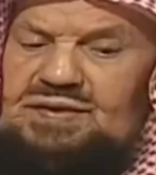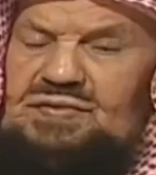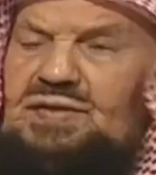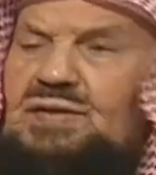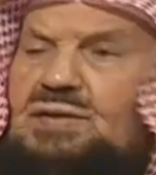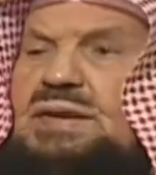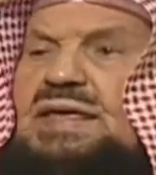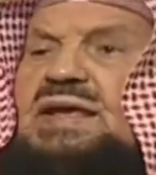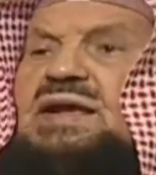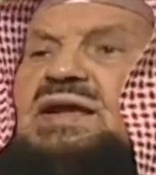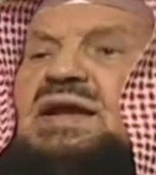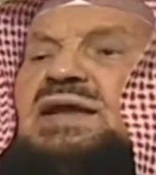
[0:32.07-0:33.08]
يظهر لي
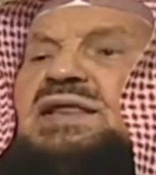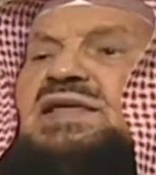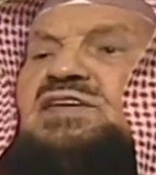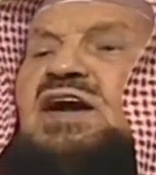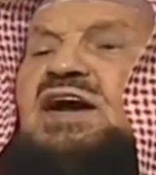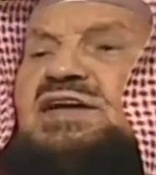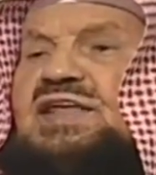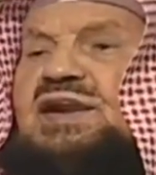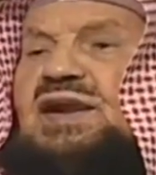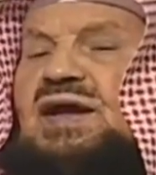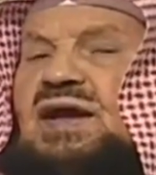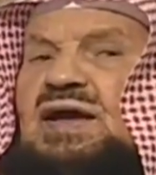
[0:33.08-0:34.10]
إن كانت
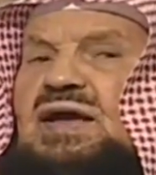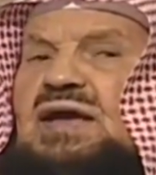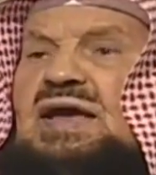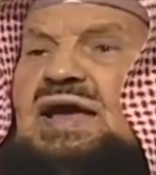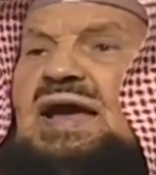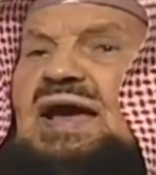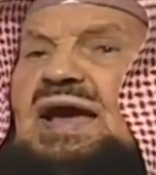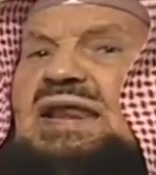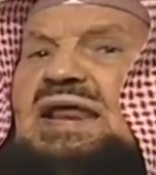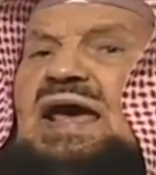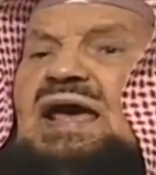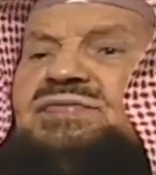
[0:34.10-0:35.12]
قادرة
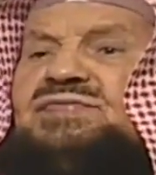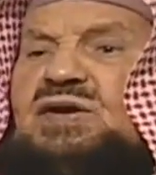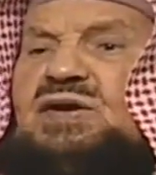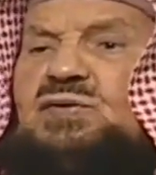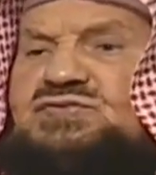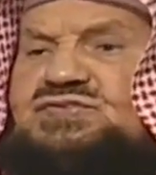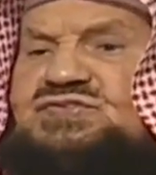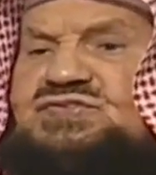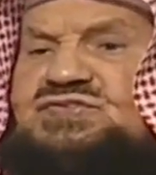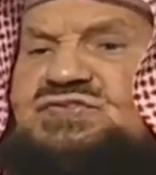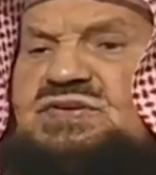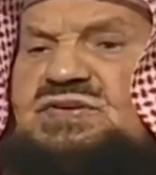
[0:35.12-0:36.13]
على أن
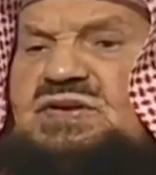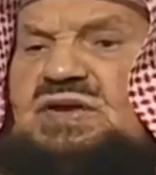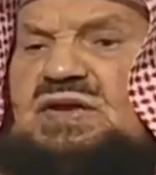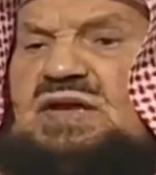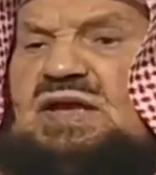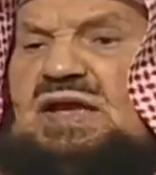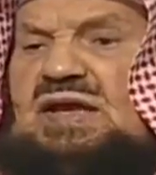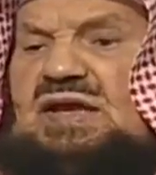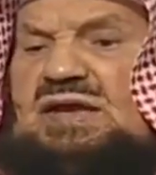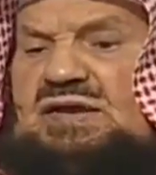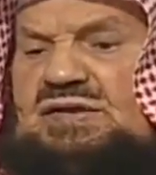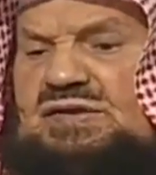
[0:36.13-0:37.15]
تخص
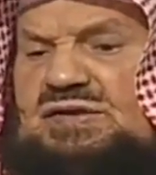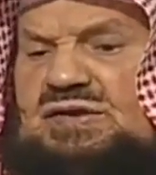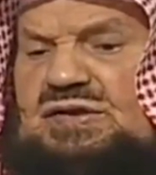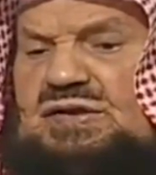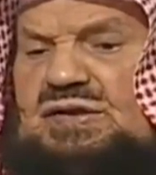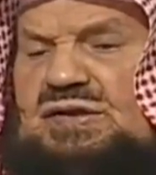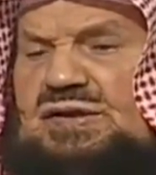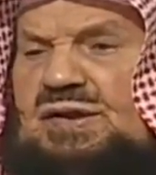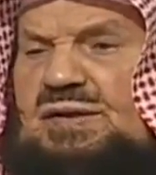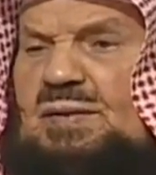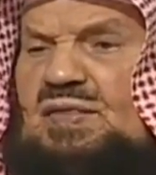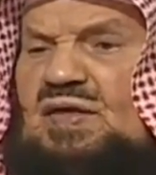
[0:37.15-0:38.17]
في
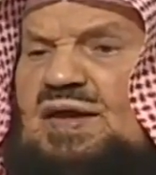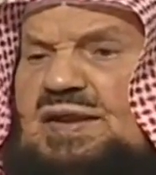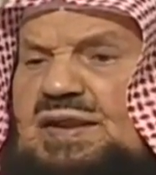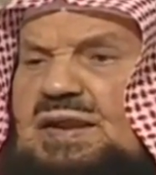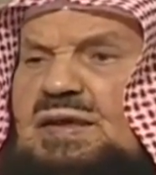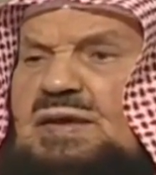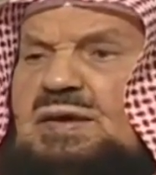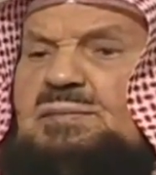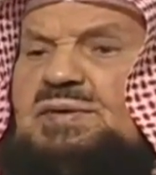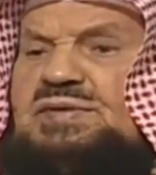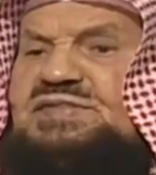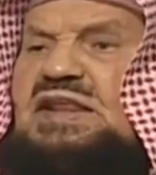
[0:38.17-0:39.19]
رمضان
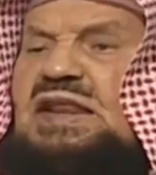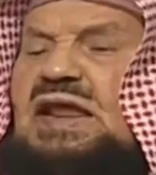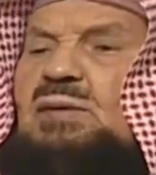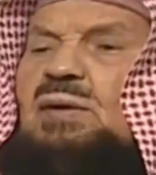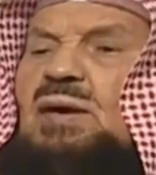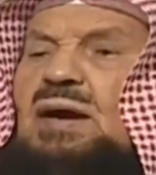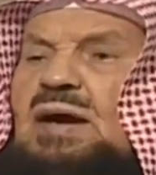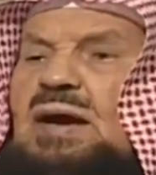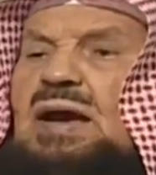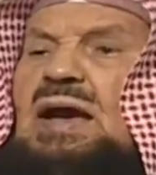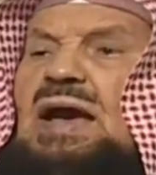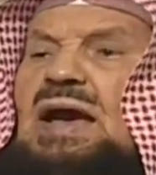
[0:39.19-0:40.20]
بالتلاوة
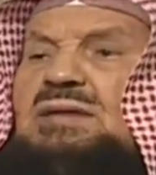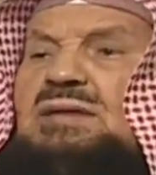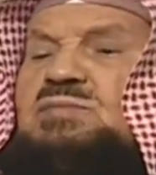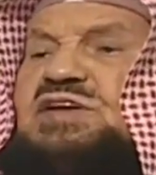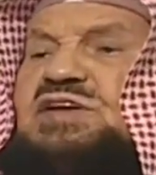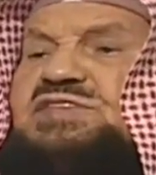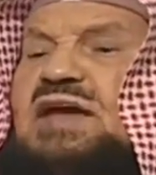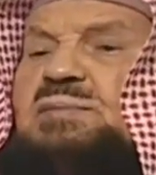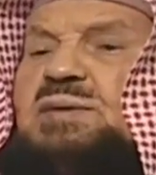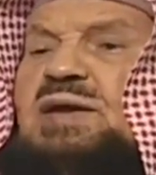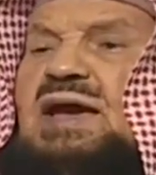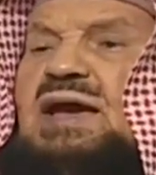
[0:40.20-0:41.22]

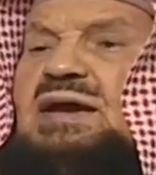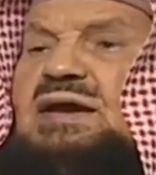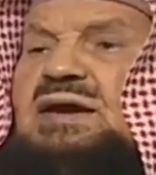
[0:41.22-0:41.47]
المتتابعة